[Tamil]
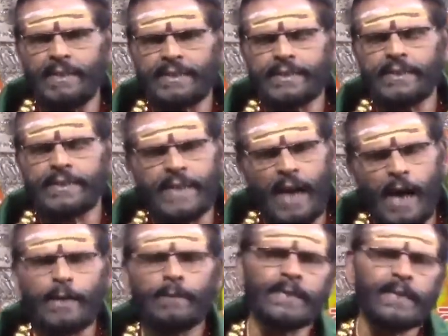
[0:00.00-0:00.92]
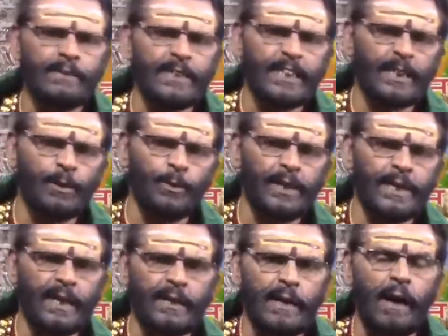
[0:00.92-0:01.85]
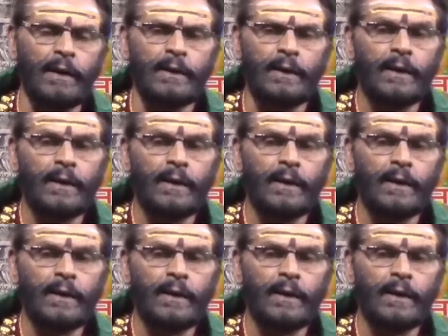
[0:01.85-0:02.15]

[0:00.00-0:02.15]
வைத்து ஸ்நானம் செய்வதற்கு உரிய நாள்